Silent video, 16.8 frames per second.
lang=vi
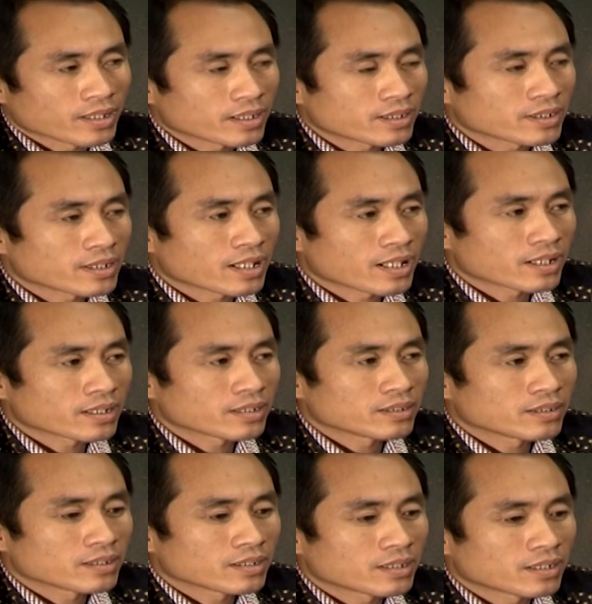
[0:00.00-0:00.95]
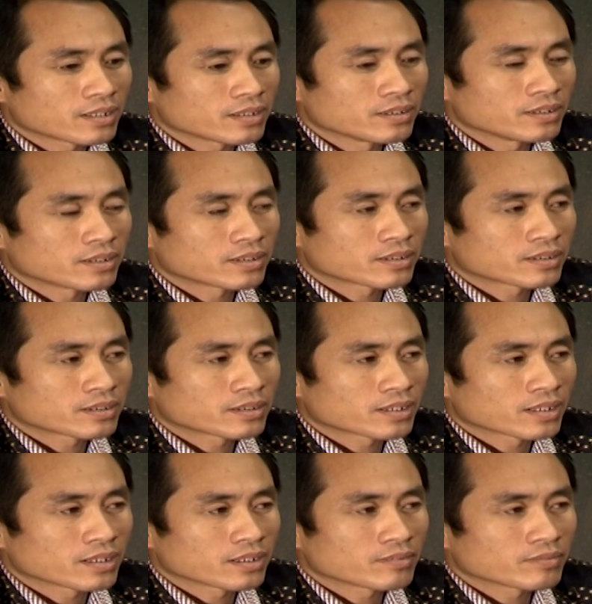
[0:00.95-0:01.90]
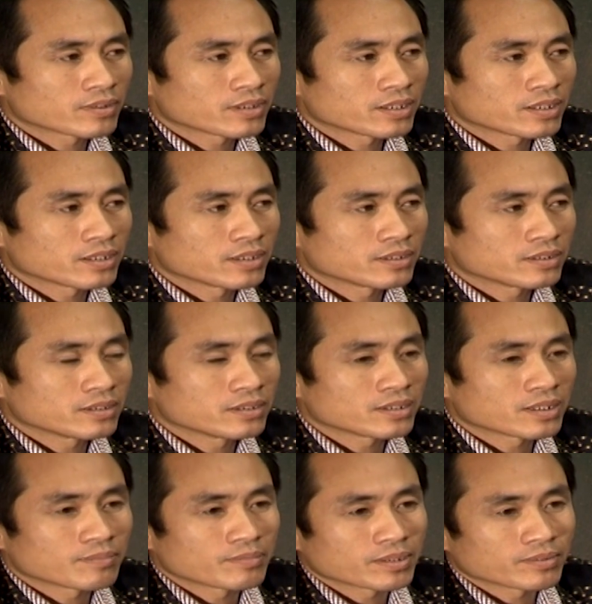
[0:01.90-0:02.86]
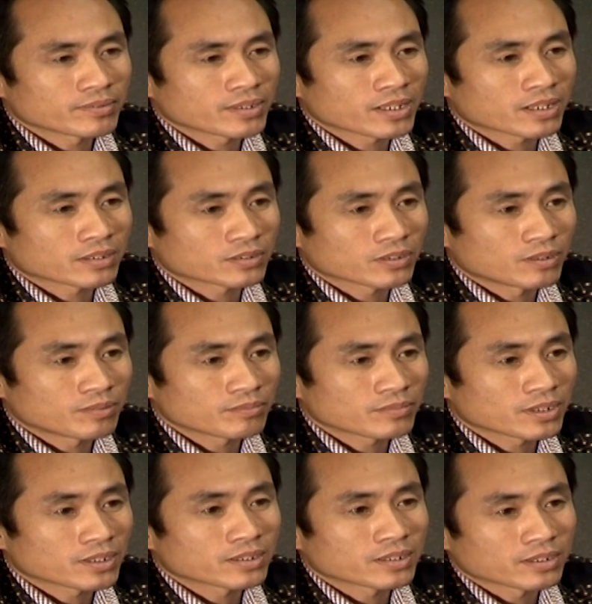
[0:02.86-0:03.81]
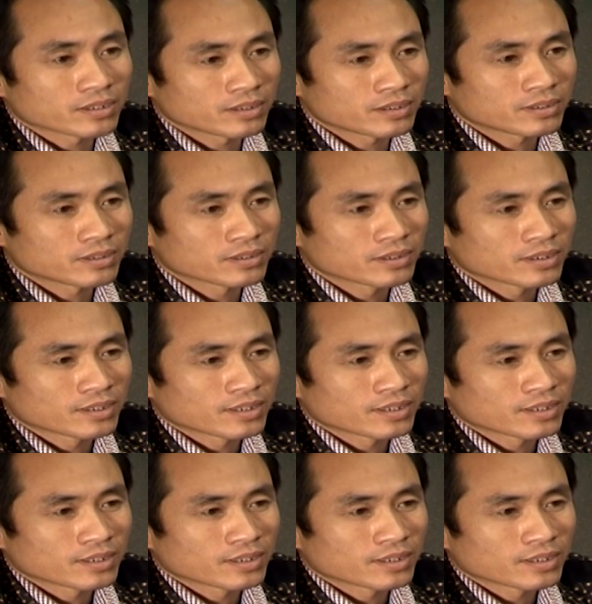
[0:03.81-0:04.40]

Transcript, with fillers: Cái thứ hai nữa là được cái vấn đề giữa nhà mình với hàng xóm thân thiện hơn,